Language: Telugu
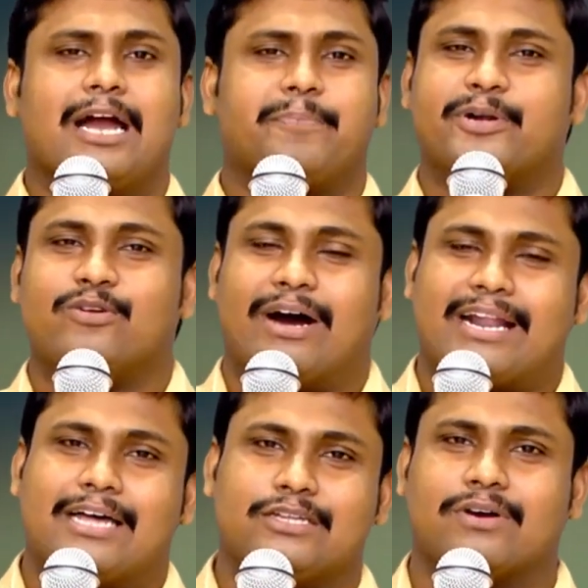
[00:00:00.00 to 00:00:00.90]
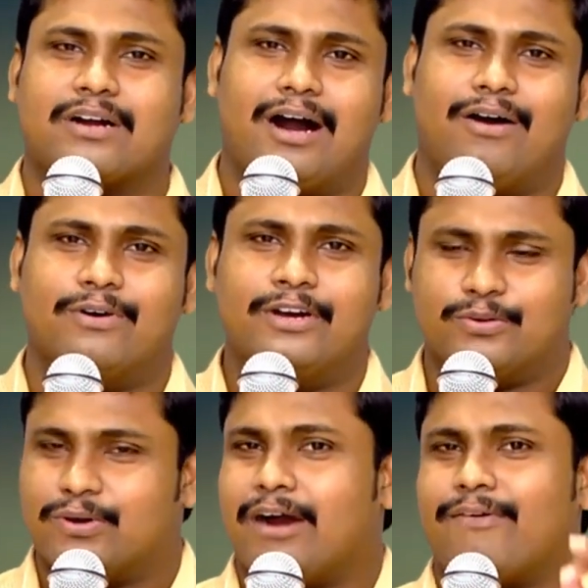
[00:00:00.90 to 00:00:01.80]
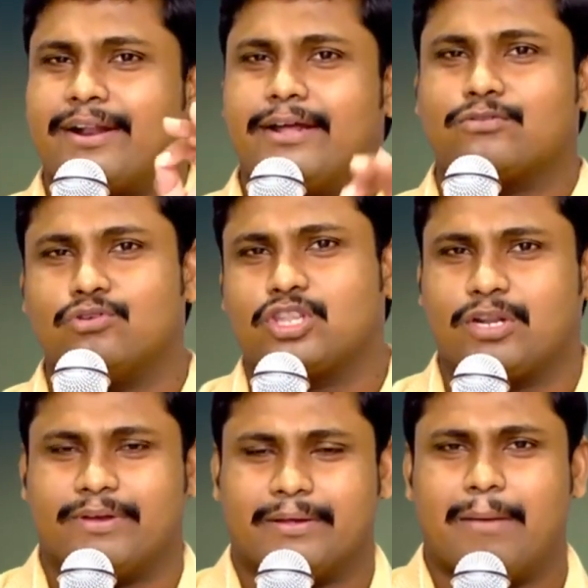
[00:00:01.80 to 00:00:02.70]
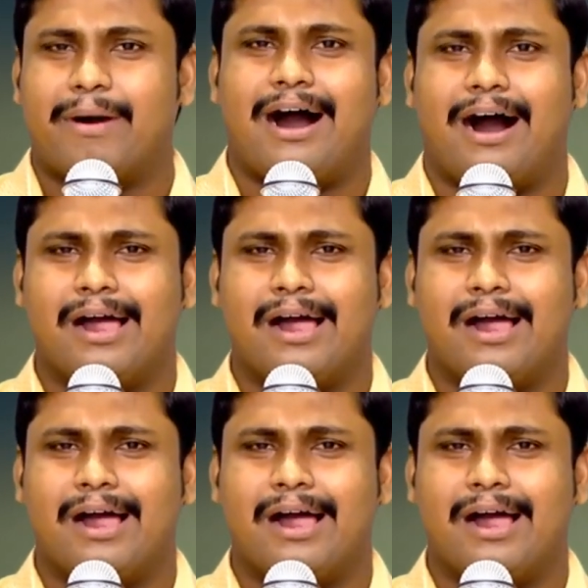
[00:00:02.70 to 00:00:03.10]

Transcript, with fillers: ఇప్పుడు నువ్వు అనాథవు కావు నువ్వు గవర్నర్ కూతురివి అమ్మా